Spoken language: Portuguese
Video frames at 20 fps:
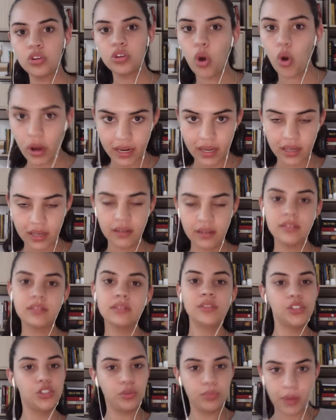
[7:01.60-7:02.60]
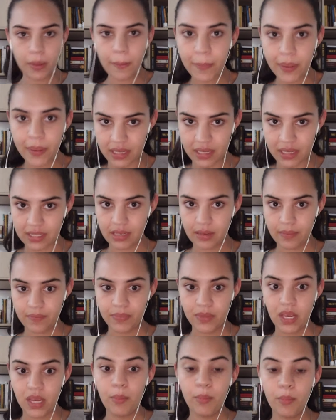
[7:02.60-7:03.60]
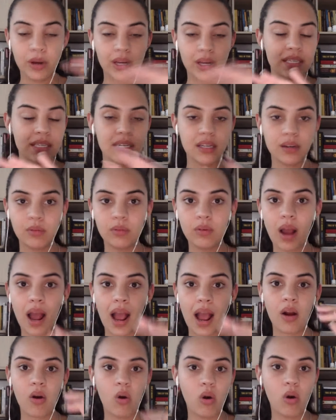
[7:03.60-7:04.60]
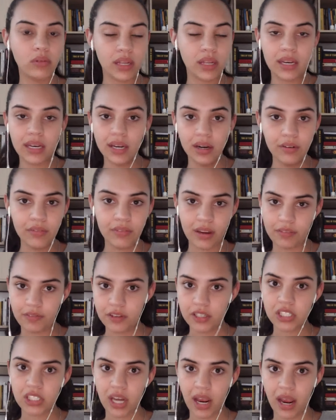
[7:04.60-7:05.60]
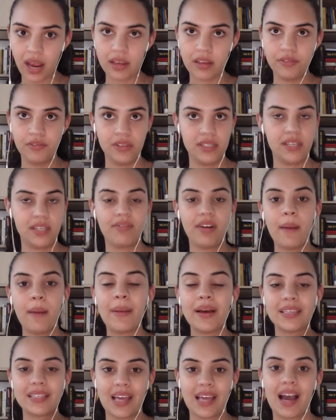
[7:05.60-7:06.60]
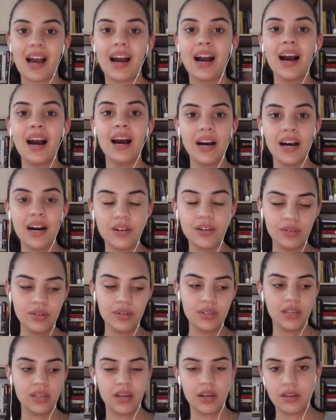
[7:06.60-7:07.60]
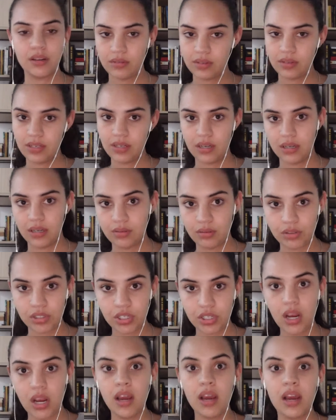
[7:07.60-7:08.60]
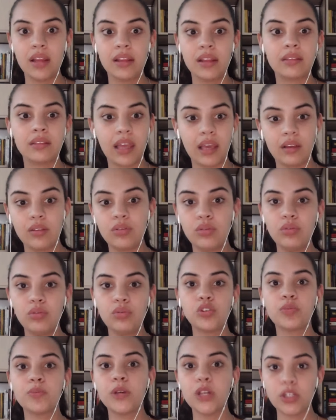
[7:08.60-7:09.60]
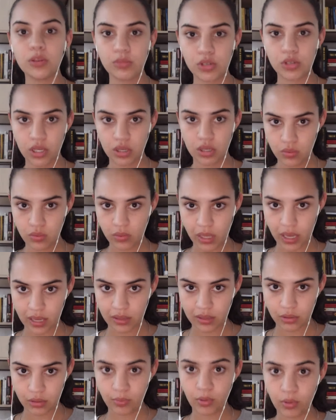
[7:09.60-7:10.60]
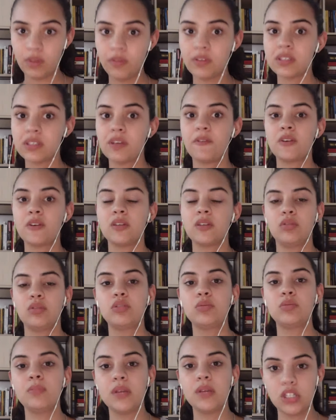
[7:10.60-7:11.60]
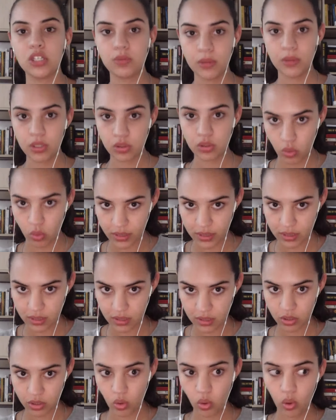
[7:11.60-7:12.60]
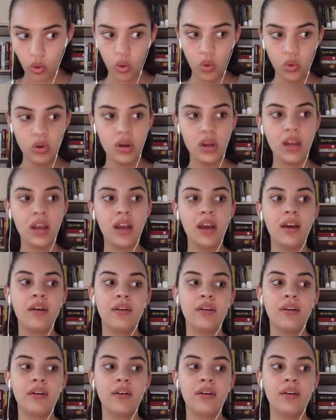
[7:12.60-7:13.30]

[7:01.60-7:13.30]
dona de uma empresa. Porque senão a conta não vai fechar e você vai passar anos, anos e anos tendo os mesmos resultados, porque você está fazendo as mesmas coisas ou